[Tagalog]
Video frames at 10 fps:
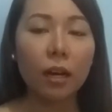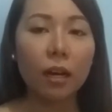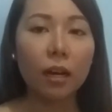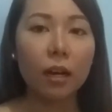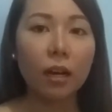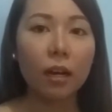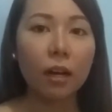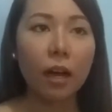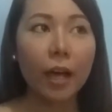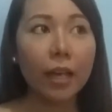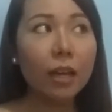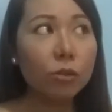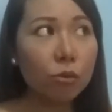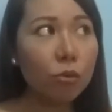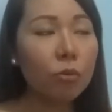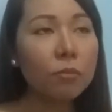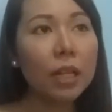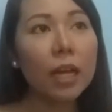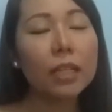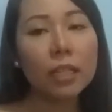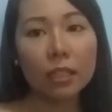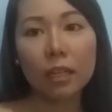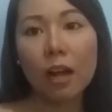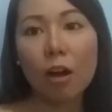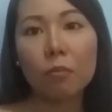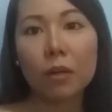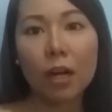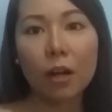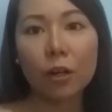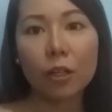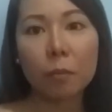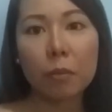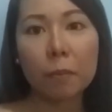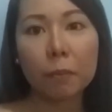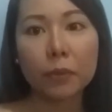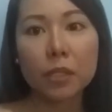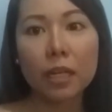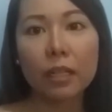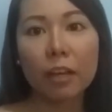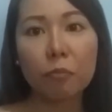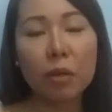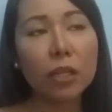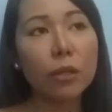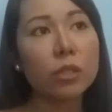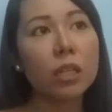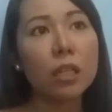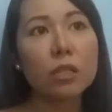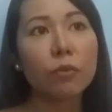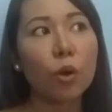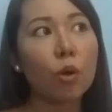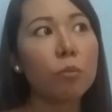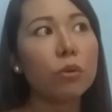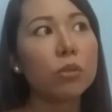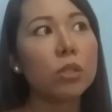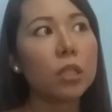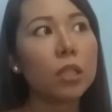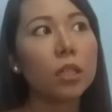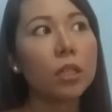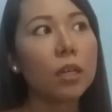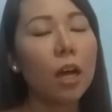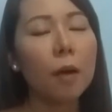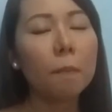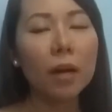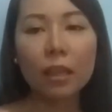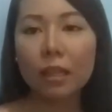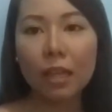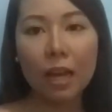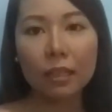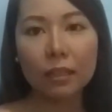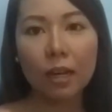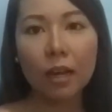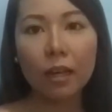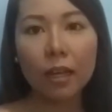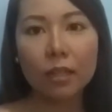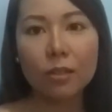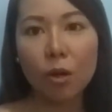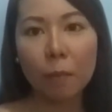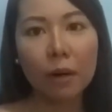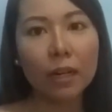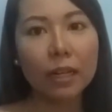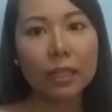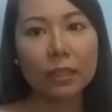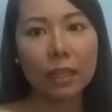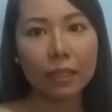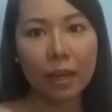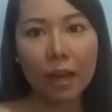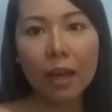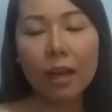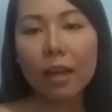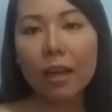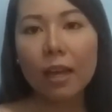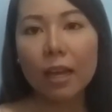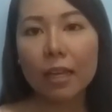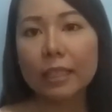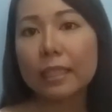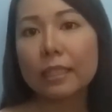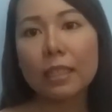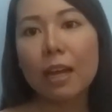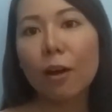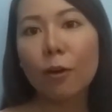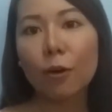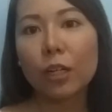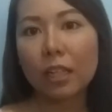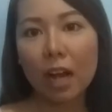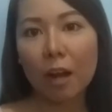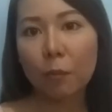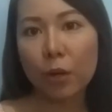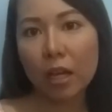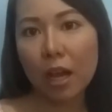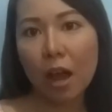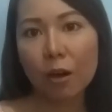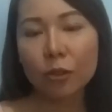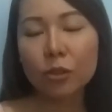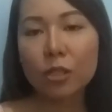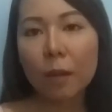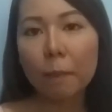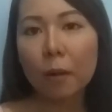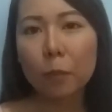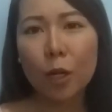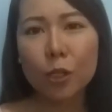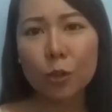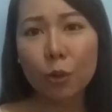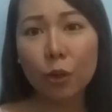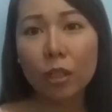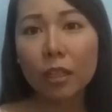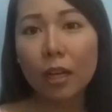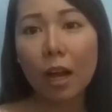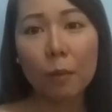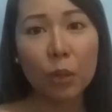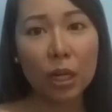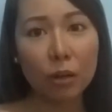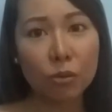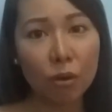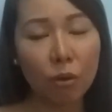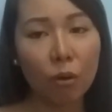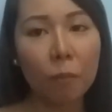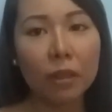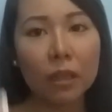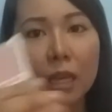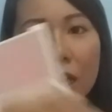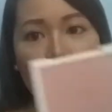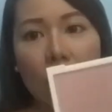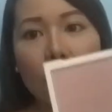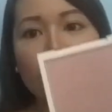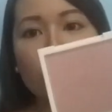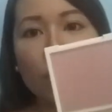uh, I assume na hindi talaga ako magkakaroon ng pimples. And I've been using this for almost a month na ata. And sobrang ganda niya. And hindi ako nagkaka-breakout. Sa ibang blush on, nagkaka-breakout ako. But here,